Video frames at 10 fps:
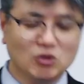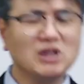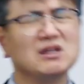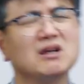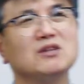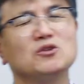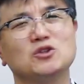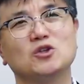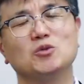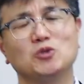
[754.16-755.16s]
우리가 생각하는
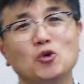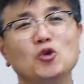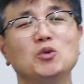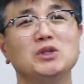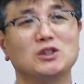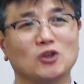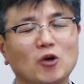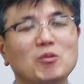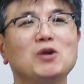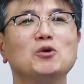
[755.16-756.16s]
것처럼 솔로몬이
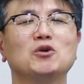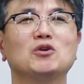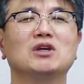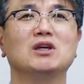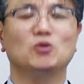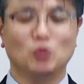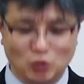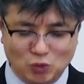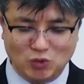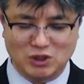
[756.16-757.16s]
정말로 그렇게
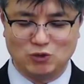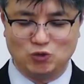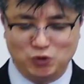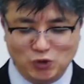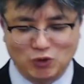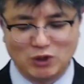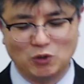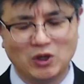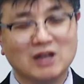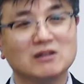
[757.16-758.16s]
똑똑하고
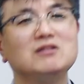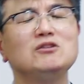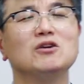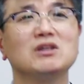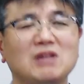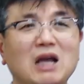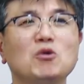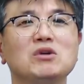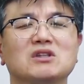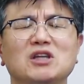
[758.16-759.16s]
훌륭하고 능력이
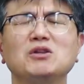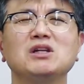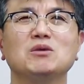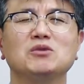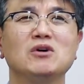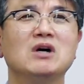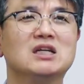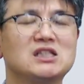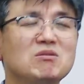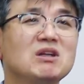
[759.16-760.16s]
탁월해 태어날 때부터
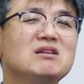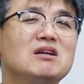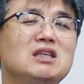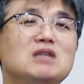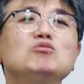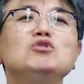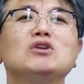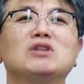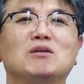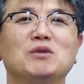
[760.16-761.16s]
스마트한
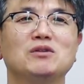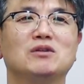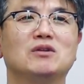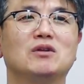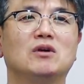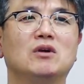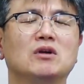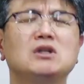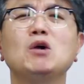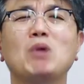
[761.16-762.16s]
인물이었다면
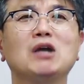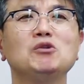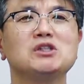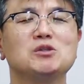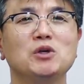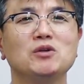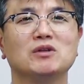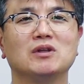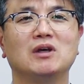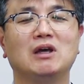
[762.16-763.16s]
그가 왕이
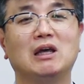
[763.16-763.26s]
됐으면